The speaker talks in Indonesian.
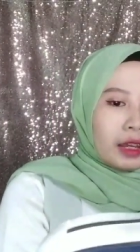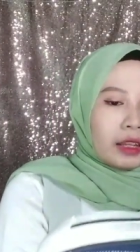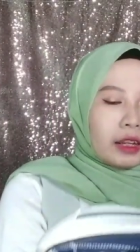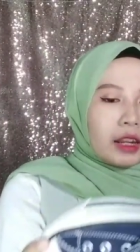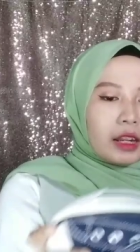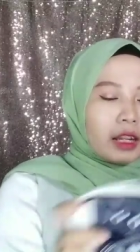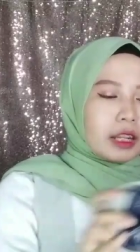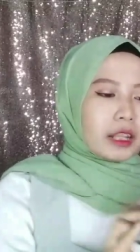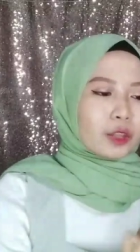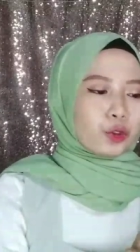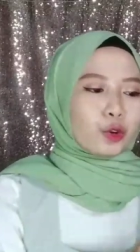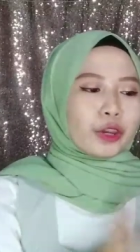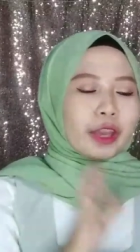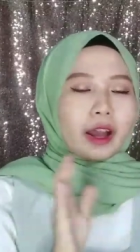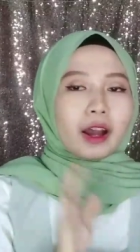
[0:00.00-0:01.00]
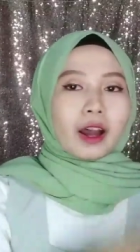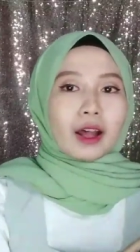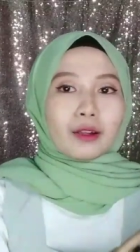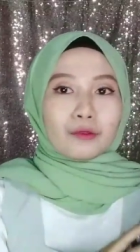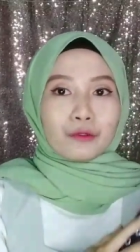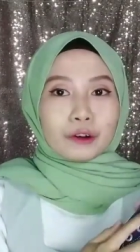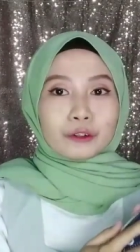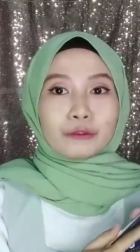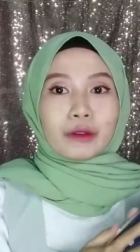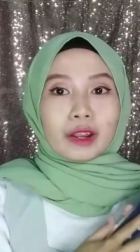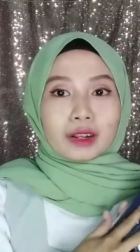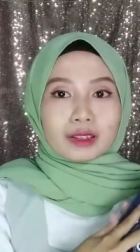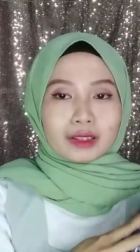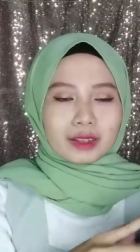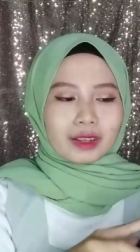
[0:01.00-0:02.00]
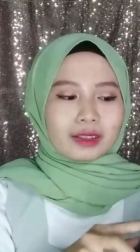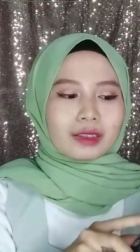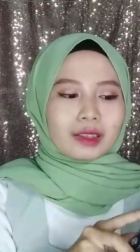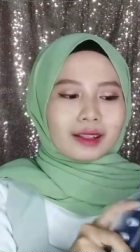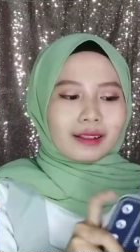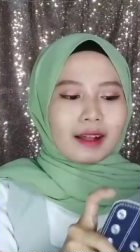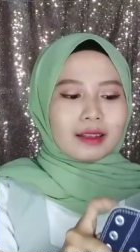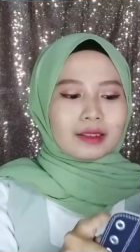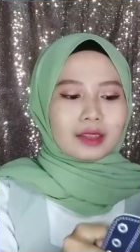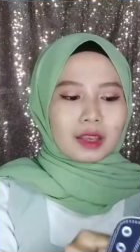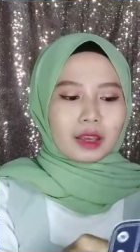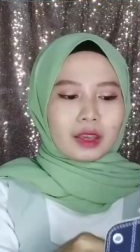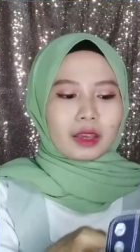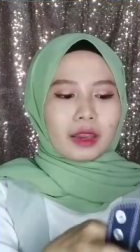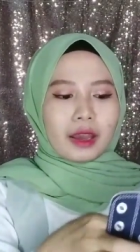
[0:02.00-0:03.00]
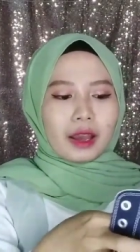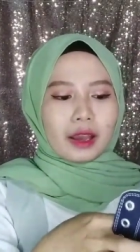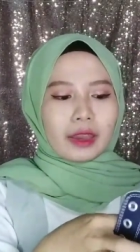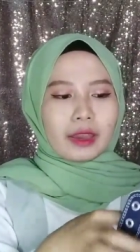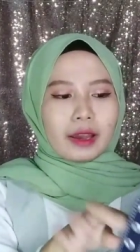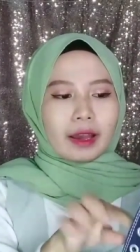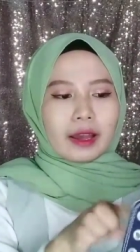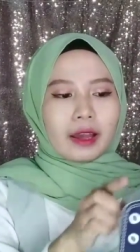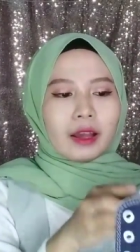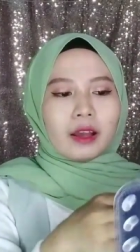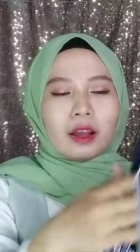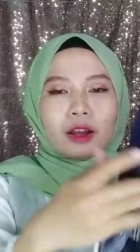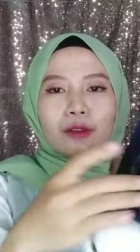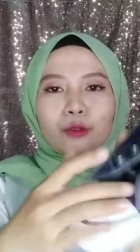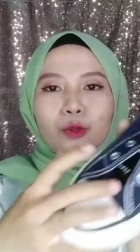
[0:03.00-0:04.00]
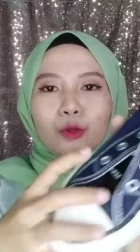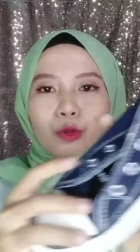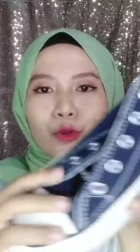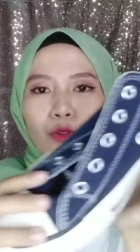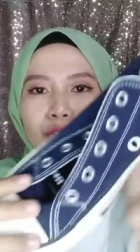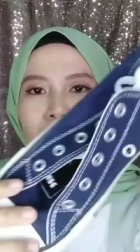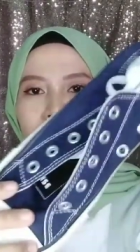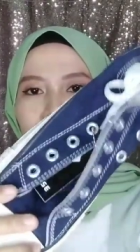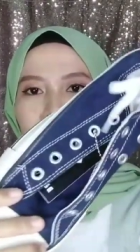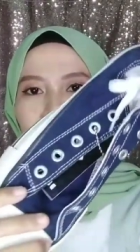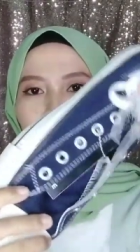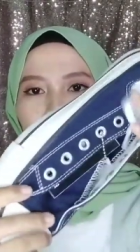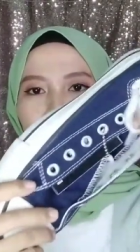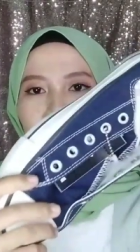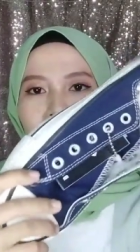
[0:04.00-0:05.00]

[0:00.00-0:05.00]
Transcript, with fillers: Dan ini tuh yang cover versi klasiknya ya. Tuh, jadi ini tuh